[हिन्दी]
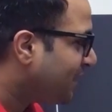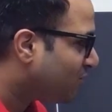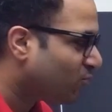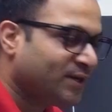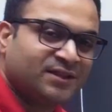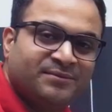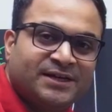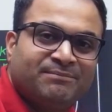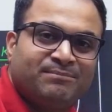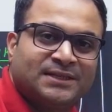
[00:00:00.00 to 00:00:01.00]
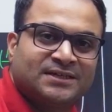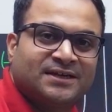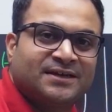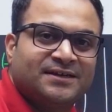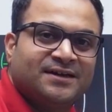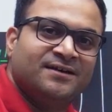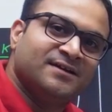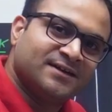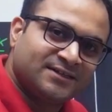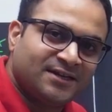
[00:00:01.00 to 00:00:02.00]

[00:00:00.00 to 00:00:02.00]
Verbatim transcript: स्क्वायर से बेटे बंद कर लिया डन